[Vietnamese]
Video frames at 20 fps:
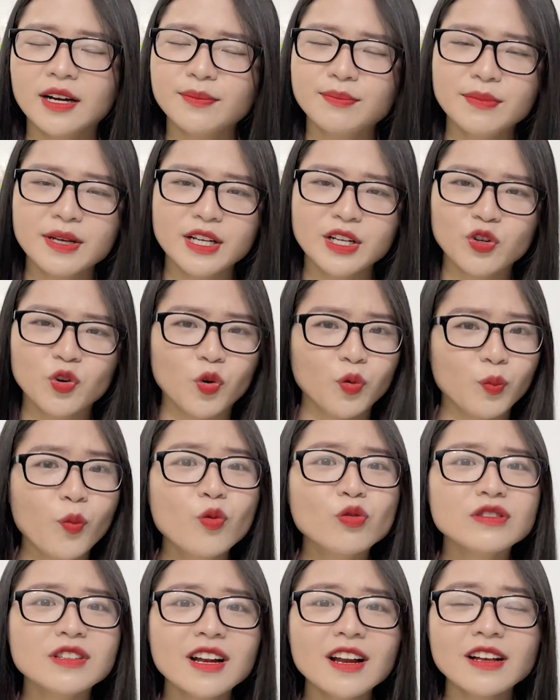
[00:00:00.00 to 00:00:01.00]
bị nổi
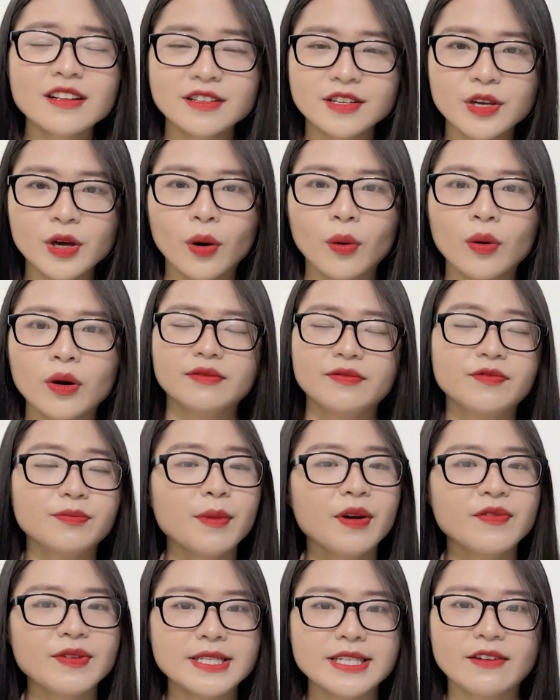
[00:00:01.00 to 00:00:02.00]
mụn rất là nhiều,
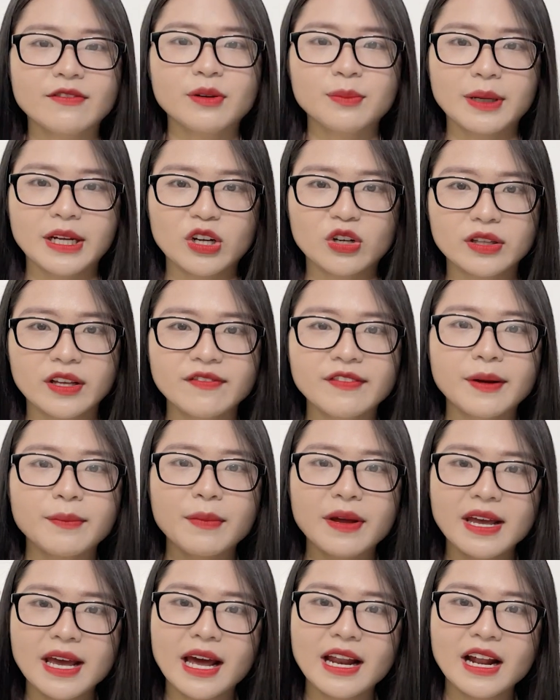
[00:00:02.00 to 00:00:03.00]
bởi vì sản phẩm này có thành phần
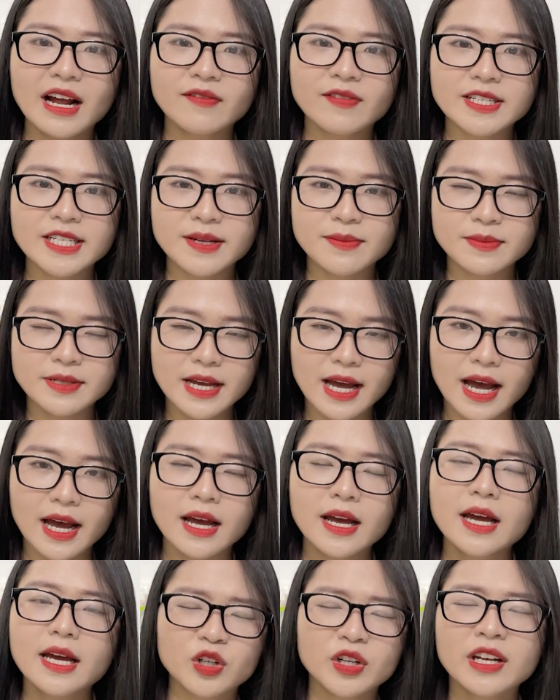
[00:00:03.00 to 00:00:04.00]
BHA và tràm trà
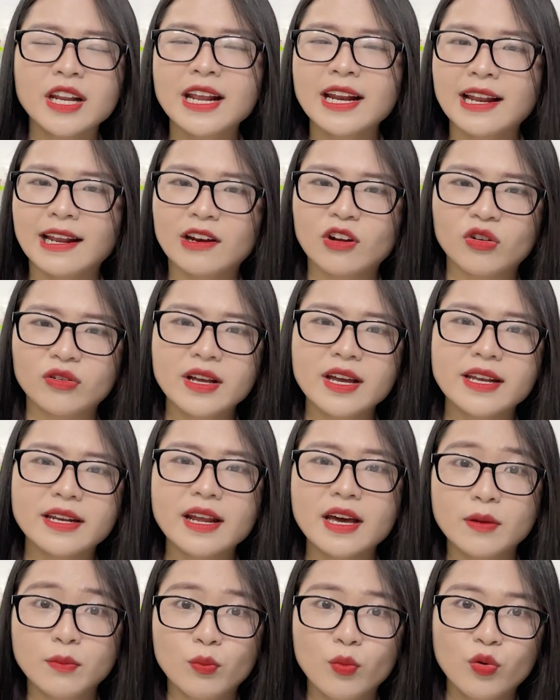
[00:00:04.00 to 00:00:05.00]
nên là nó có thể
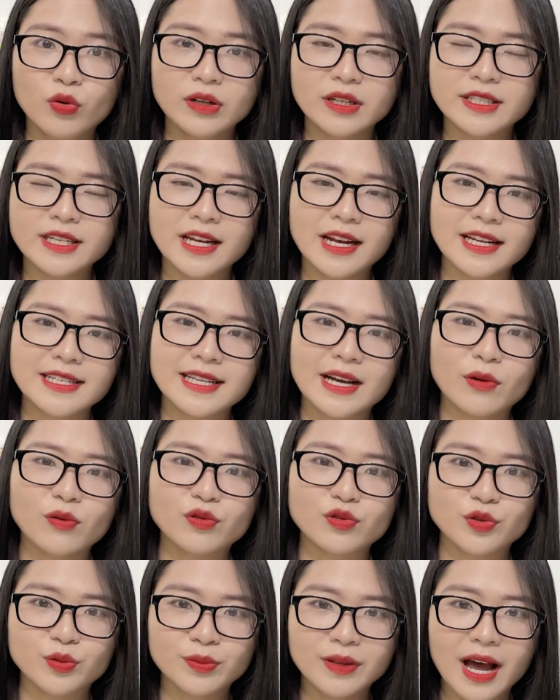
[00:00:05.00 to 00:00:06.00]
đẩy mụn ở trên làn da của
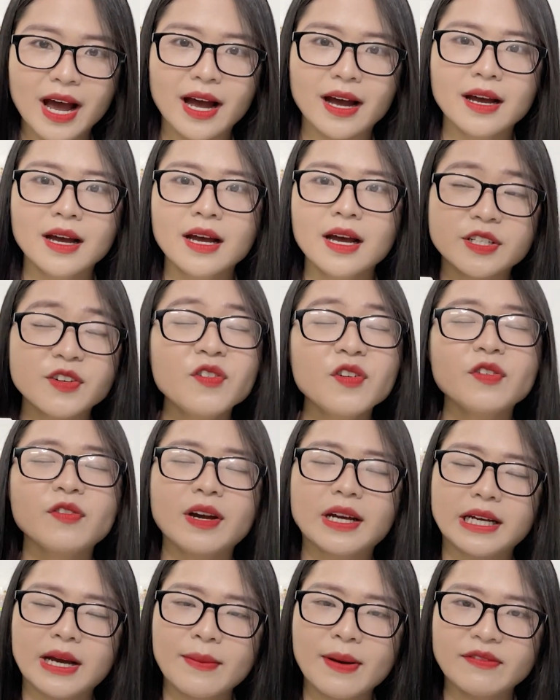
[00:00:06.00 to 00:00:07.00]
chúng ta. Chính vì
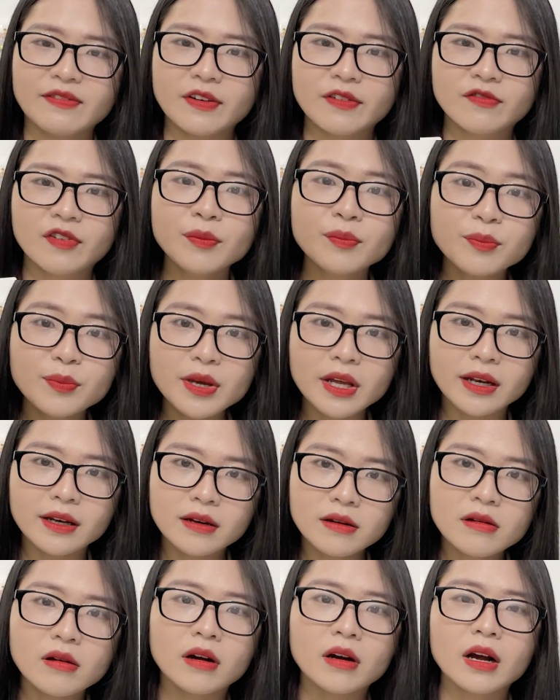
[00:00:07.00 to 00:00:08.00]
vậy các bạn phải phân biệt
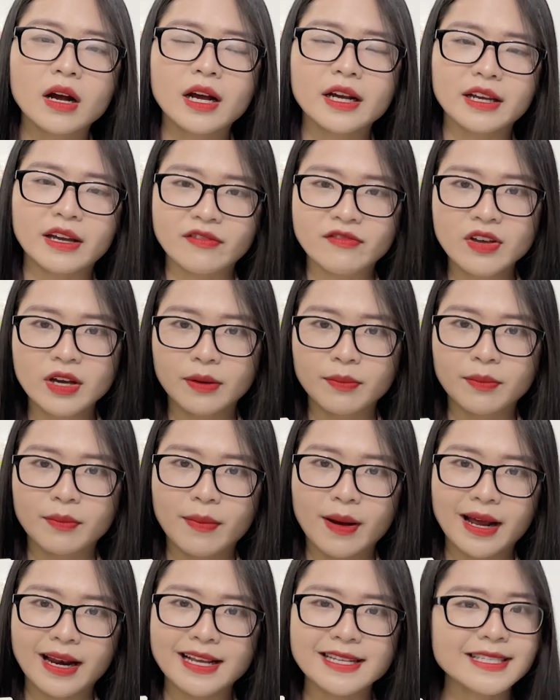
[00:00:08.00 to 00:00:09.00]
được cái việc
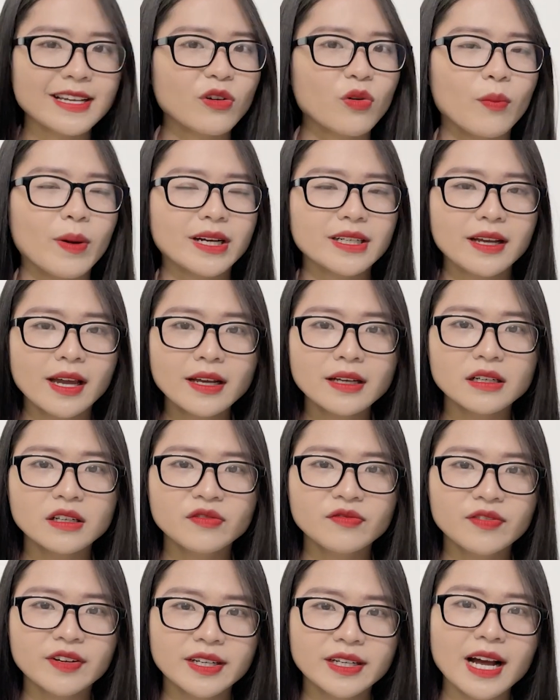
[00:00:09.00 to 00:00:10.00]
mà làn da của bạn kích
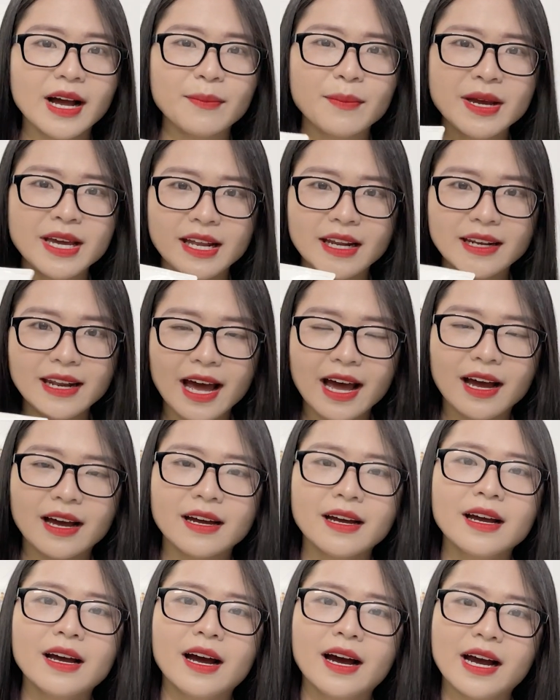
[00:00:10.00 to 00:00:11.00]
ứng với cả
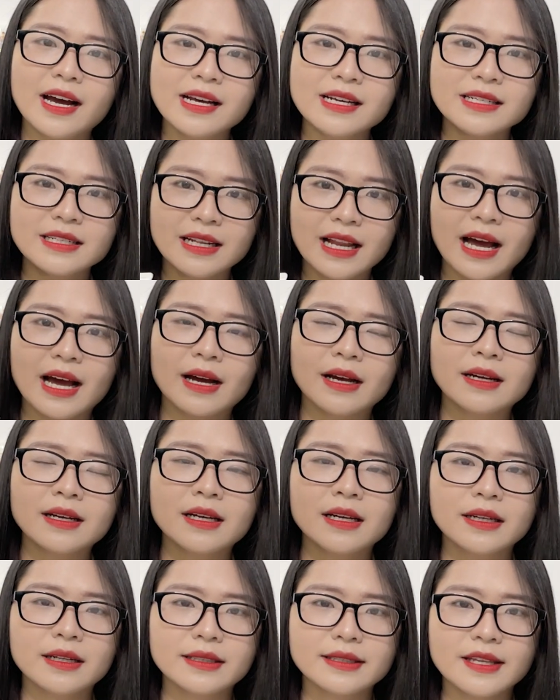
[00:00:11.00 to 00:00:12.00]
BHA hay là
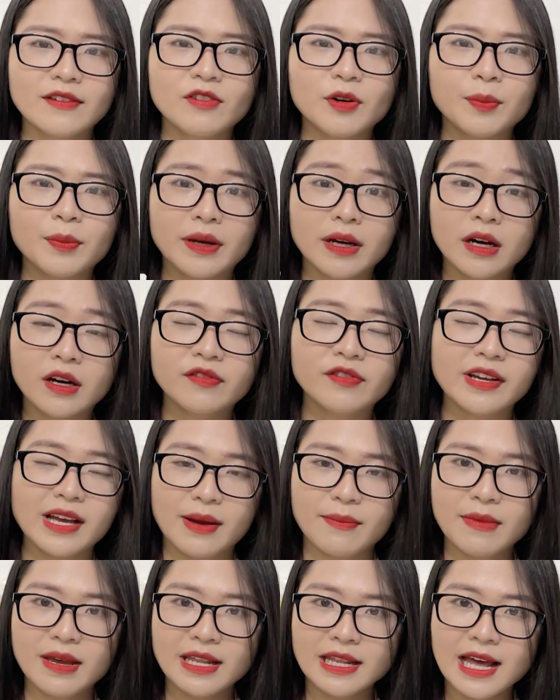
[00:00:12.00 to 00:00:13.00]
sản phẩm này hợp với
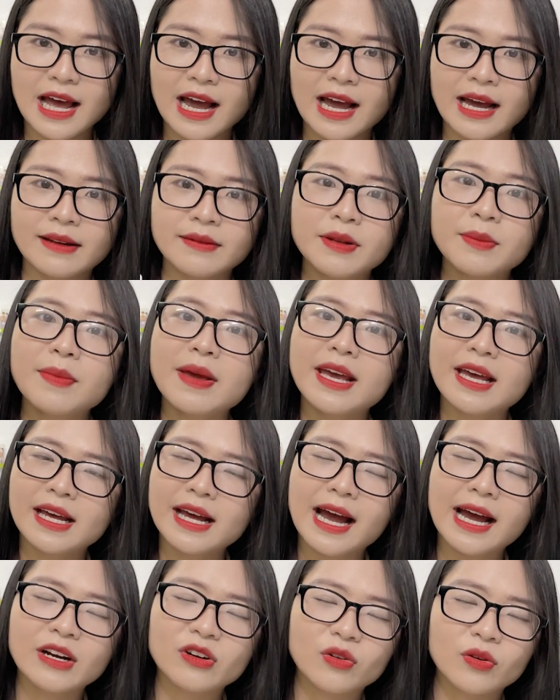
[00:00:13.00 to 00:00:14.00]
cả BHA.
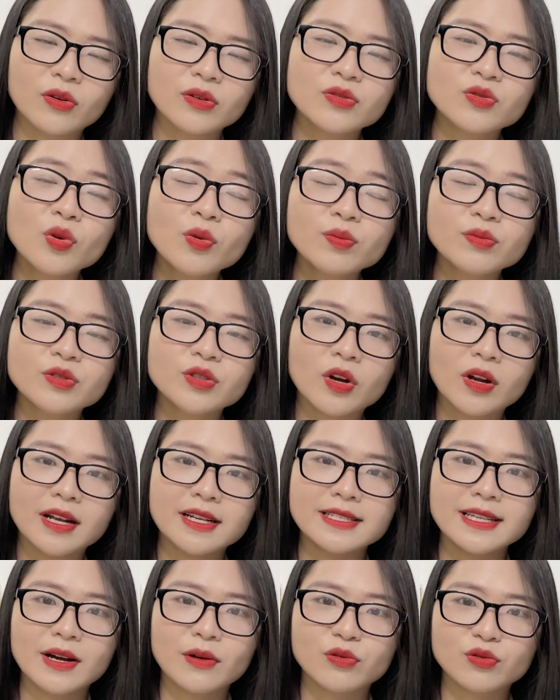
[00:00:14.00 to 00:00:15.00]
BHA nó giúp cho
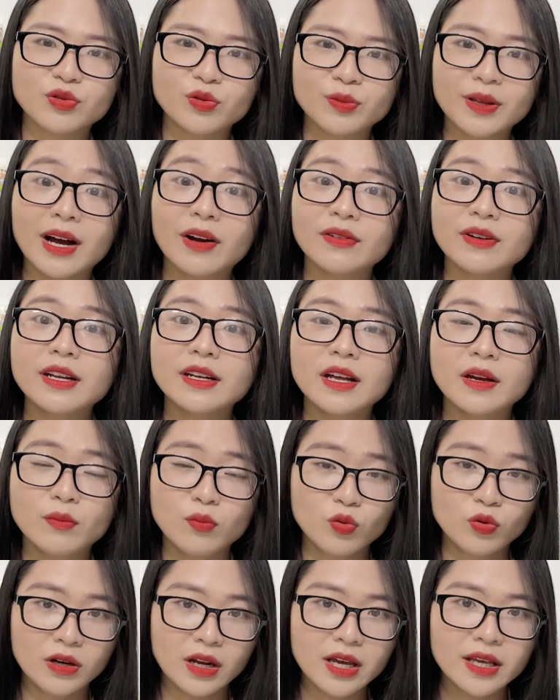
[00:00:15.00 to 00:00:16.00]
làn da của chúng ta có thể đẩy
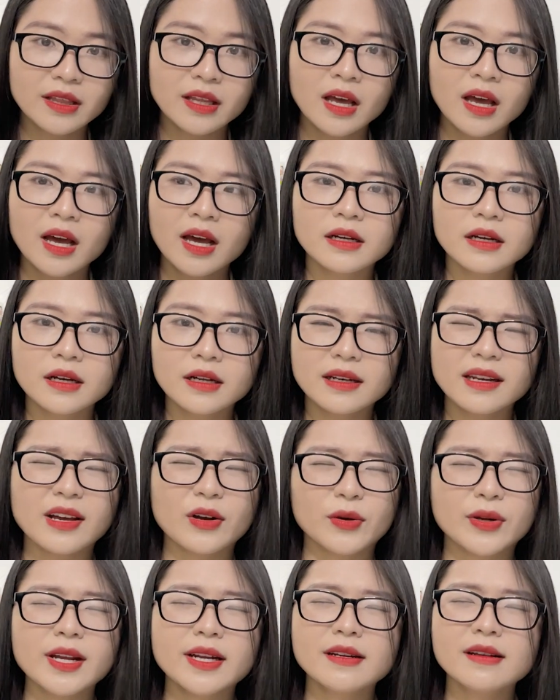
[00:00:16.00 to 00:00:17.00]
mụn lên để
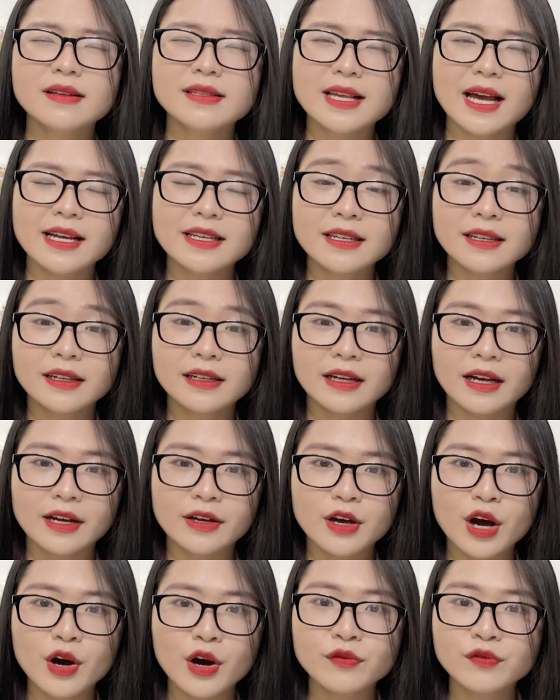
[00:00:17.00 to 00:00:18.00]
có thể đưa ra những
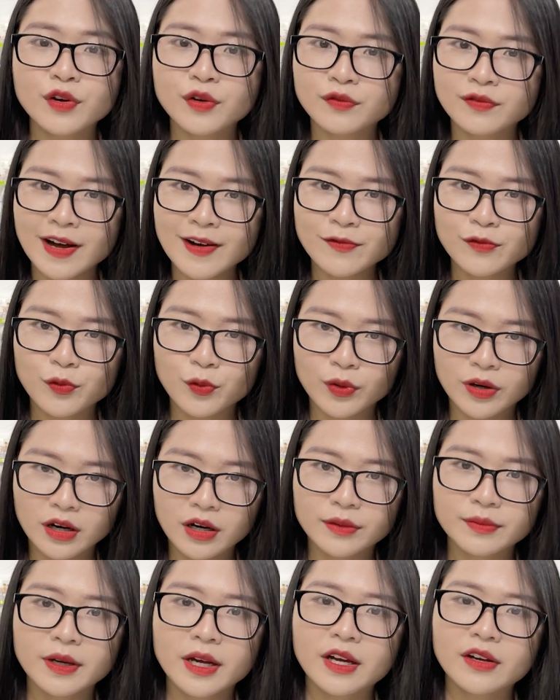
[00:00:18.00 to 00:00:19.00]
cái phương pháp phù
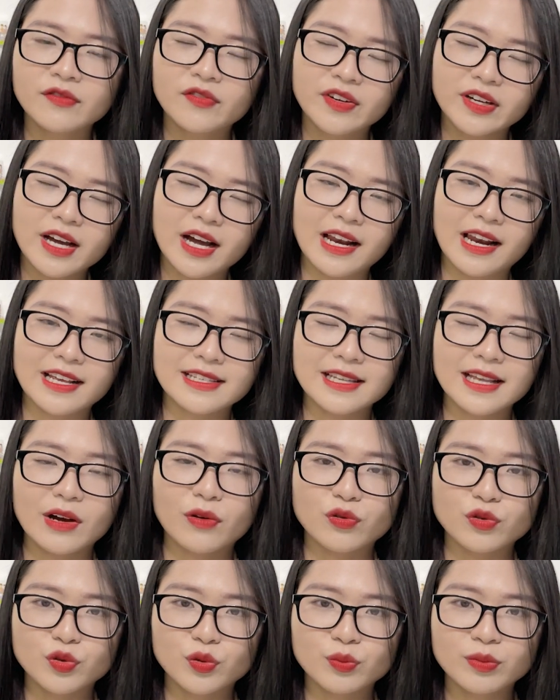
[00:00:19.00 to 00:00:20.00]
hợp với cả làn da
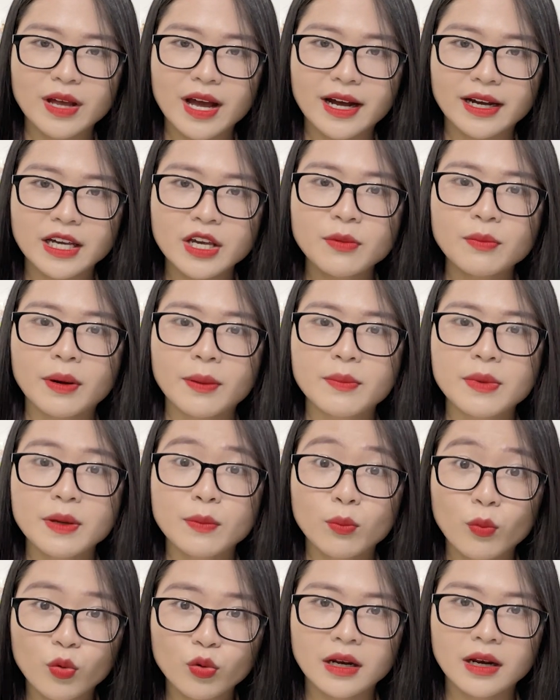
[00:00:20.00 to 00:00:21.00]
của chúng ta khi mà bị
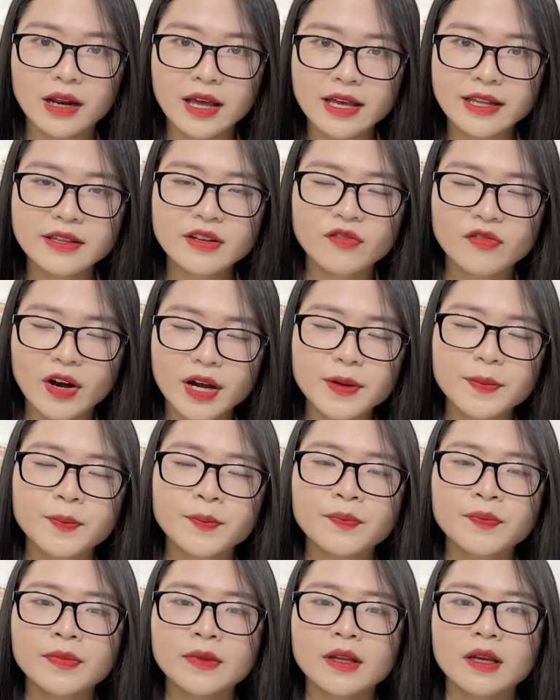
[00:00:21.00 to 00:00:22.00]
mụn lên như vậy.
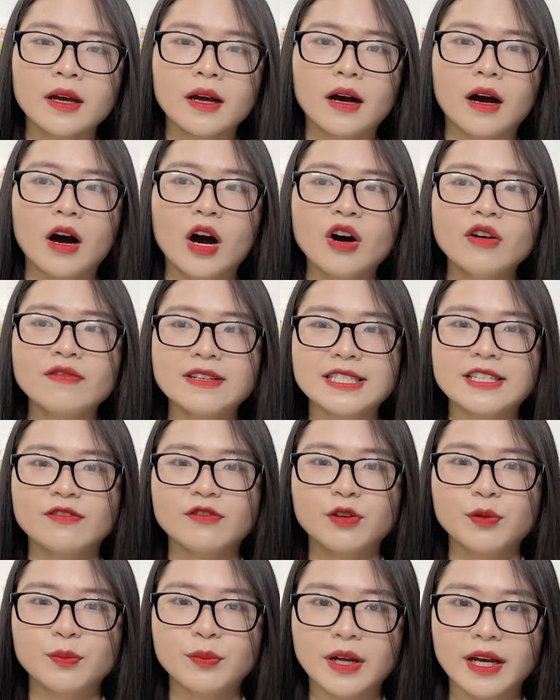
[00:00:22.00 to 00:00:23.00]
Đó, và sản
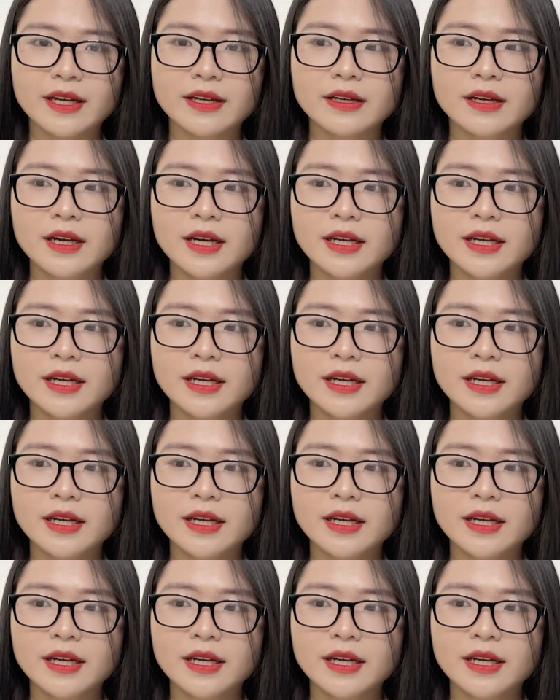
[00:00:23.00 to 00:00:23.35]
phẩm này